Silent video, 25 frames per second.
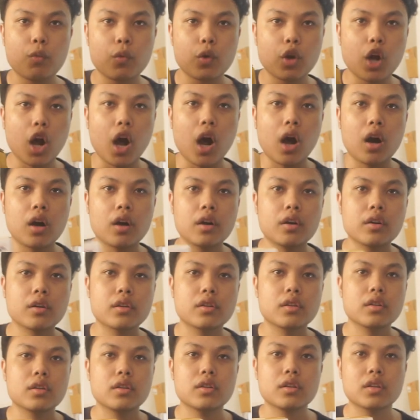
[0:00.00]
กล่อง
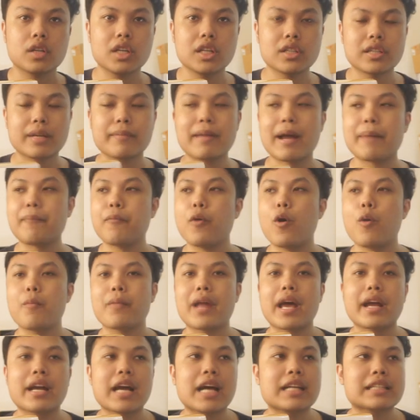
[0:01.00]
คือสำหรับผม
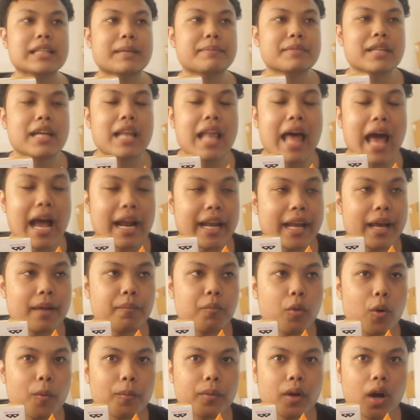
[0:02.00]
นะงานจับฉลากเนี่ยผ